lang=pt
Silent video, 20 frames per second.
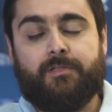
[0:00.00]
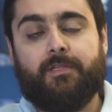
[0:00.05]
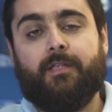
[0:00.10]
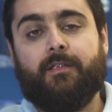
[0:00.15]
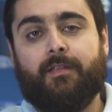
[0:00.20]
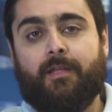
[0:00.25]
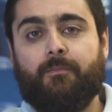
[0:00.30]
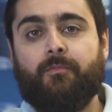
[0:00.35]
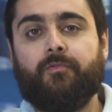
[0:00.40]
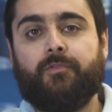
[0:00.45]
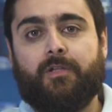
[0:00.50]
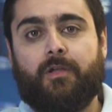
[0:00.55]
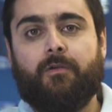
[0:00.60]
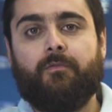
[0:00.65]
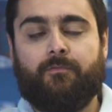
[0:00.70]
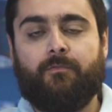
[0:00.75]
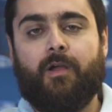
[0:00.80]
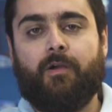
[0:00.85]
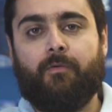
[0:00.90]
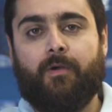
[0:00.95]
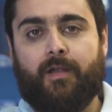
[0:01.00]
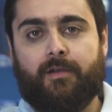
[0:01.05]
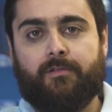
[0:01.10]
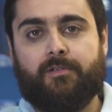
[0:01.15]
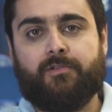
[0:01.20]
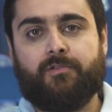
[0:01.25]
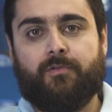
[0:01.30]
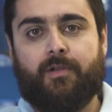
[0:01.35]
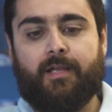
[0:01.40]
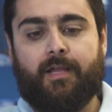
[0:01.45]
tentar montar um aquário na
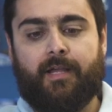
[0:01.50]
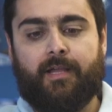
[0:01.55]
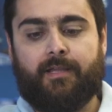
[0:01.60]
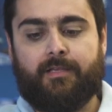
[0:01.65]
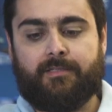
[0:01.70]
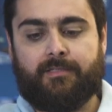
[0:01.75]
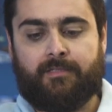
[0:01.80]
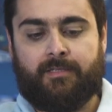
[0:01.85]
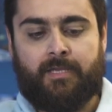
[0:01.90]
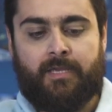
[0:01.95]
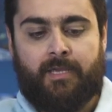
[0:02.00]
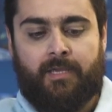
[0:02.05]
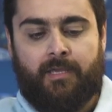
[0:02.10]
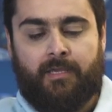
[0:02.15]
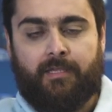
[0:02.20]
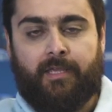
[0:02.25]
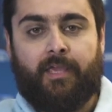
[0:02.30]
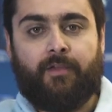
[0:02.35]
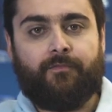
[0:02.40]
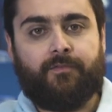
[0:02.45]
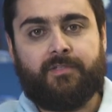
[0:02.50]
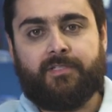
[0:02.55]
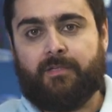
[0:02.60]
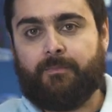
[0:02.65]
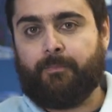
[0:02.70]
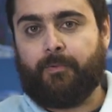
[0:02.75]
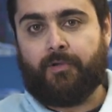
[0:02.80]
sua casa. E aí você